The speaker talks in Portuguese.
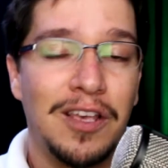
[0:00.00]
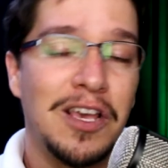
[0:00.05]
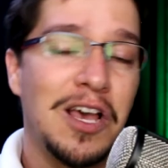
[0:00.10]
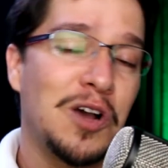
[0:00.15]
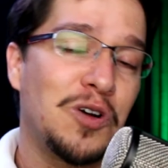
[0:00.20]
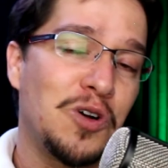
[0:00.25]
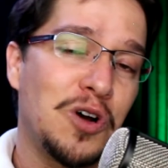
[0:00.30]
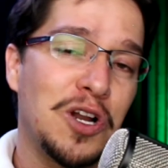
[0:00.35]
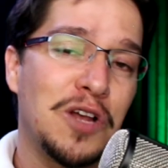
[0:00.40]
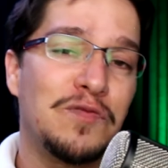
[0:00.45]
e
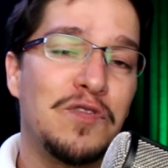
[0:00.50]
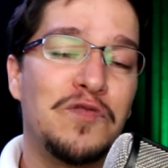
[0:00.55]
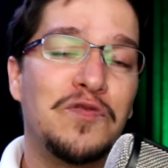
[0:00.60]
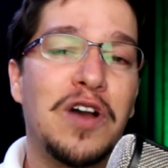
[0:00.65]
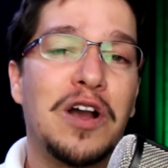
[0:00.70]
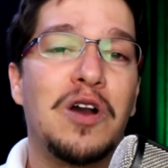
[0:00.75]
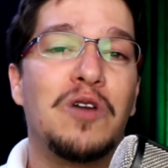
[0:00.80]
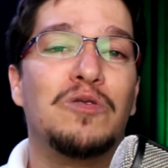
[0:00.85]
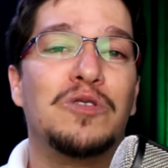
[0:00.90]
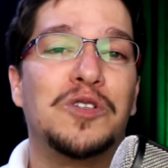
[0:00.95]
agora eu vou
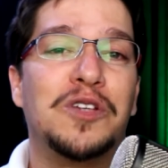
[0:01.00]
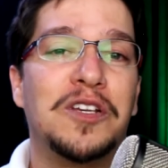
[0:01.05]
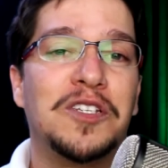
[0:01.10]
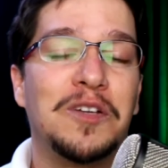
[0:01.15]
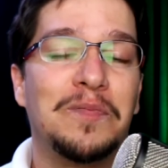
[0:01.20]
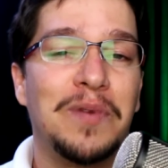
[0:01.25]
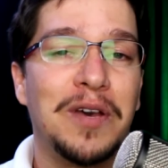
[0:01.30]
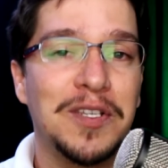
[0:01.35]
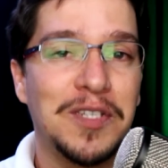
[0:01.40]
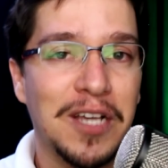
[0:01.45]
ficar com a
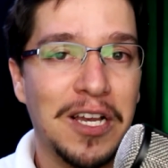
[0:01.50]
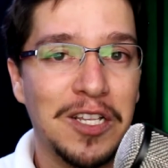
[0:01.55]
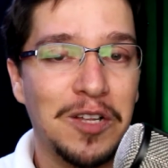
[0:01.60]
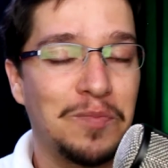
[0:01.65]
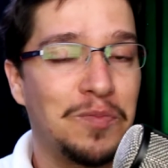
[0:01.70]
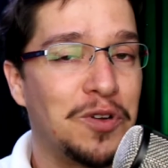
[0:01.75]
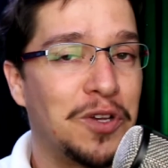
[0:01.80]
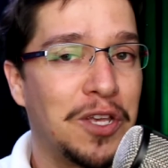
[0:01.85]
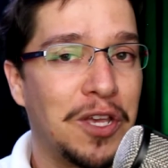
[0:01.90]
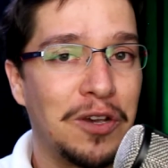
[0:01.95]
consciência pesada
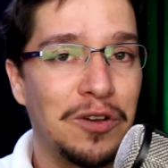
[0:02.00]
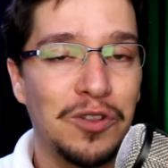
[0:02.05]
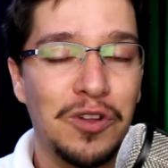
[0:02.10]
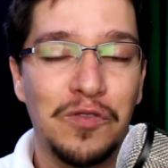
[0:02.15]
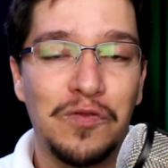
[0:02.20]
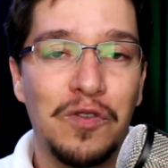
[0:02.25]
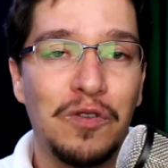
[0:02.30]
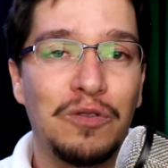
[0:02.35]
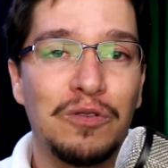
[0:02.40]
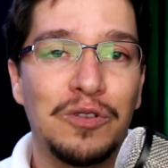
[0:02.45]
porque eu não vou